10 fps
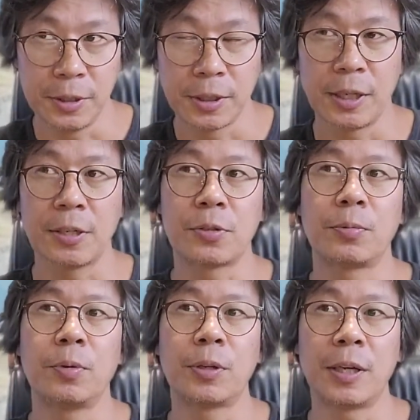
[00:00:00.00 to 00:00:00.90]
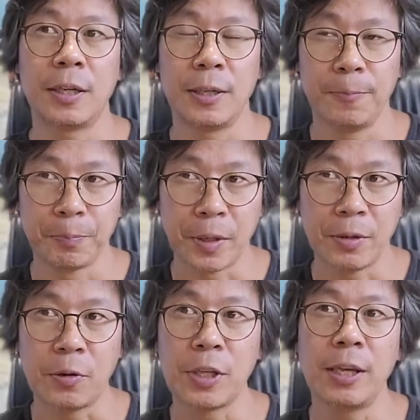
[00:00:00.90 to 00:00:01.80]
계속 뭔가
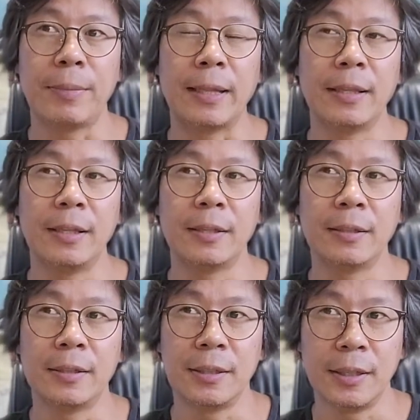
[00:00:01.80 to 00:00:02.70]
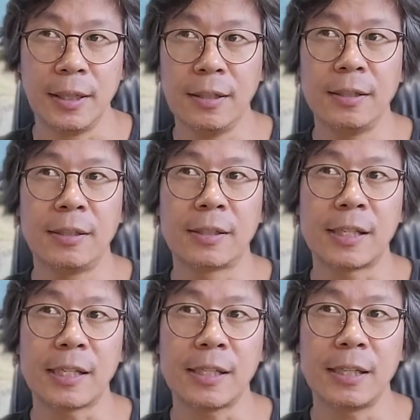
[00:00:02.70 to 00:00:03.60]
거기에 맞는 일들을
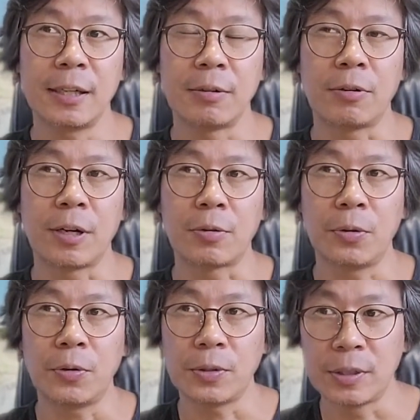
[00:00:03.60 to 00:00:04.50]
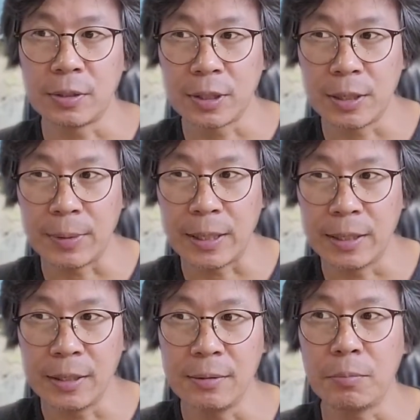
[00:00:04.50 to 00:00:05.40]
찾아야 될 것 같고 거기에
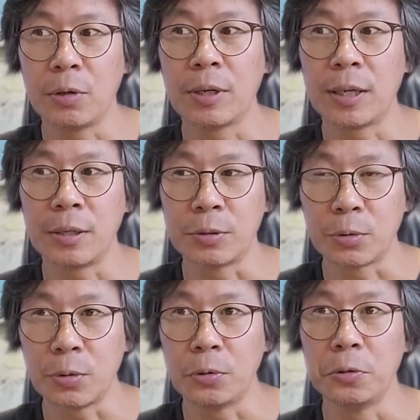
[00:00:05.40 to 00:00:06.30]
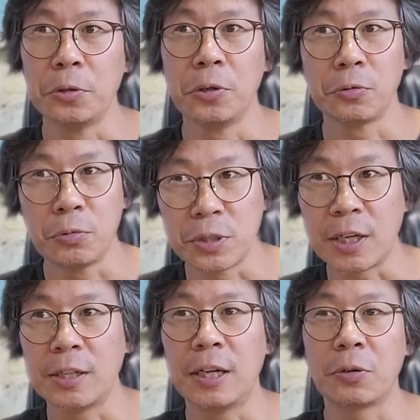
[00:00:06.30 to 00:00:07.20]
맞는 뭔가를 또
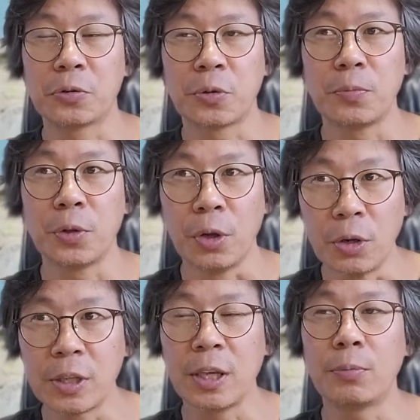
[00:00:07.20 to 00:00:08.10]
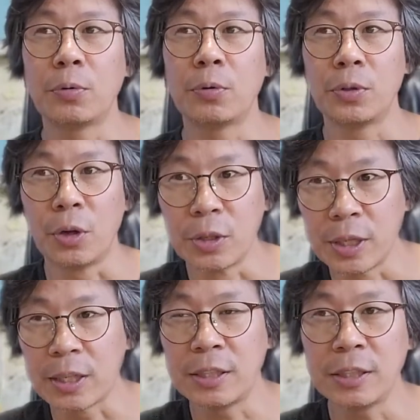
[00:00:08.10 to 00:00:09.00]
구상을 하고 좀 더 넓게 보고
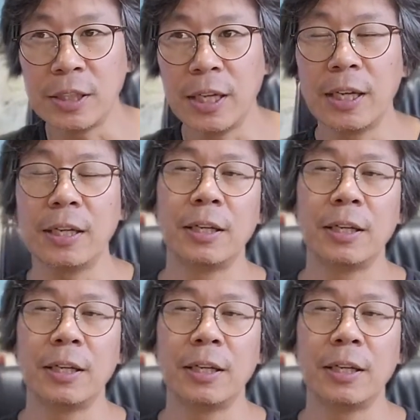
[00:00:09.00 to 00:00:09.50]
넓게 크게